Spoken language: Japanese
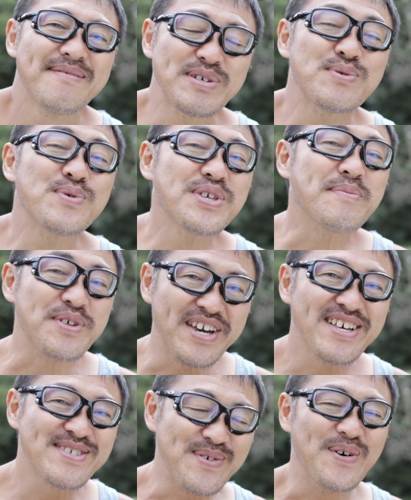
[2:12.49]
まあそこでも
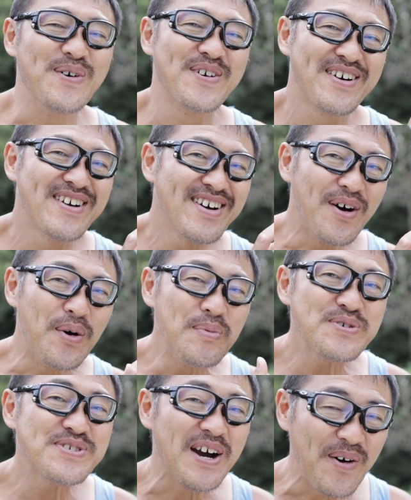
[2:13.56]
ねそうお
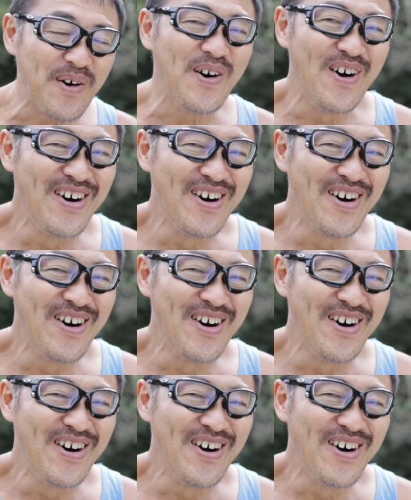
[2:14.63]
もちゃを